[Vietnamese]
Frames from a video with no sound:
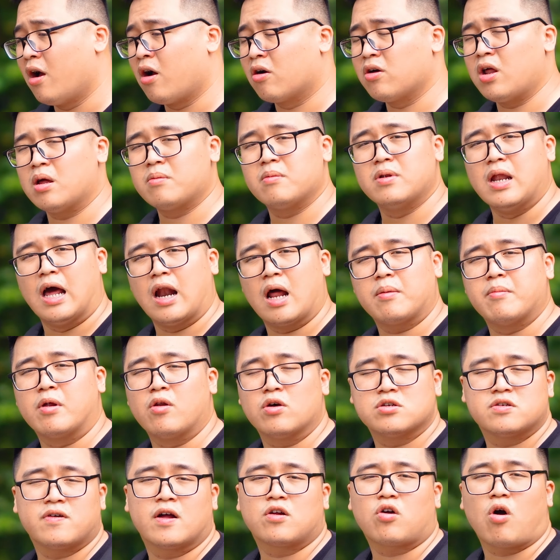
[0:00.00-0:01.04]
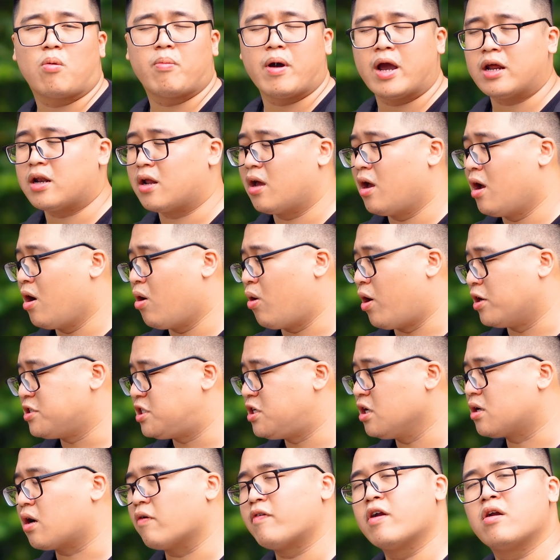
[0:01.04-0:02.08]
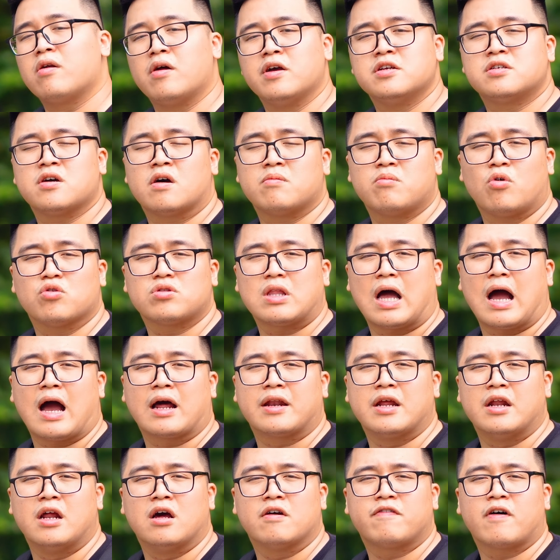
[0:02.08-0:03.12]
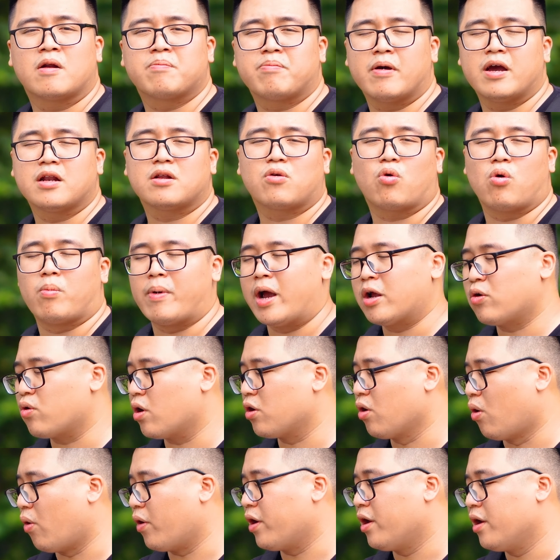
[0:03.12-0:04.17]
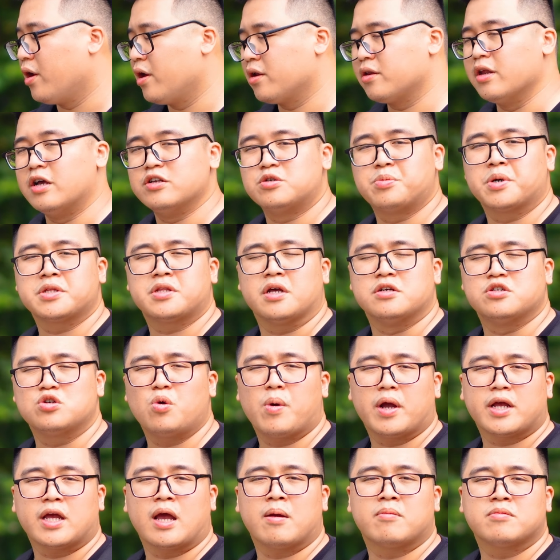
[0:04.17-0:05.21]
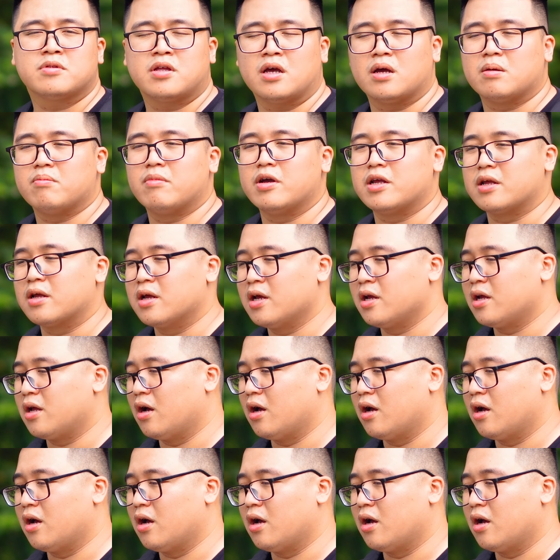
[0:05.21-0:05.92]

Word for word: có thể để lại bình luận dưới phần comment hoặc truy cập vào đường link trong phần mô tả để đến fanpage của Máy Ảnh Cũ Hà Nội, để chúng mình có thể giúp anh em thể mình